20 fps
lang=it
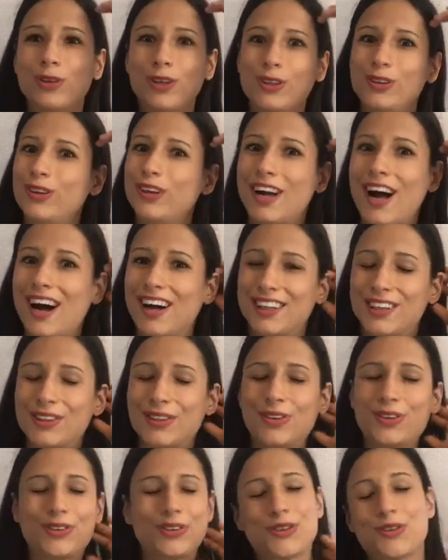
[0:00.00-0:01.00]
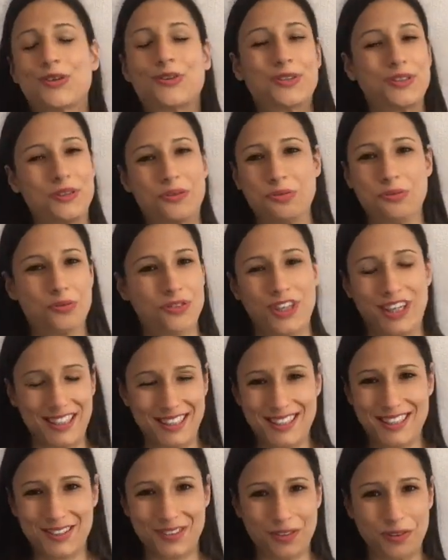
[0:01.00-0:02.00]
vedo nato non so cosa è
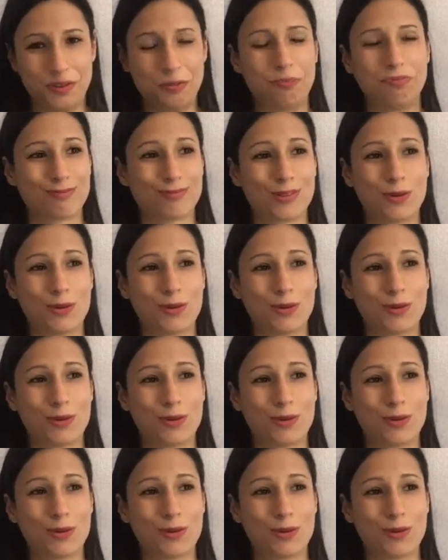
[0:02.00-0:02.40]
successo,